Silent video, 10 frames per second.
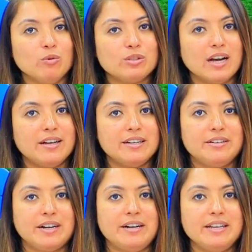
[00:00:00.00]
वो सारे
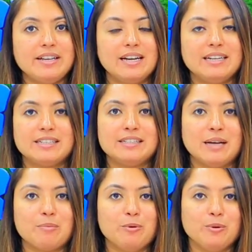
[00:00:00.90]
ट्रेंडिंग कलेक्शन
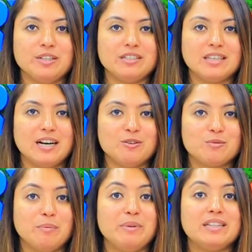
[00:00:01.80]
आपको इशिता हाउस में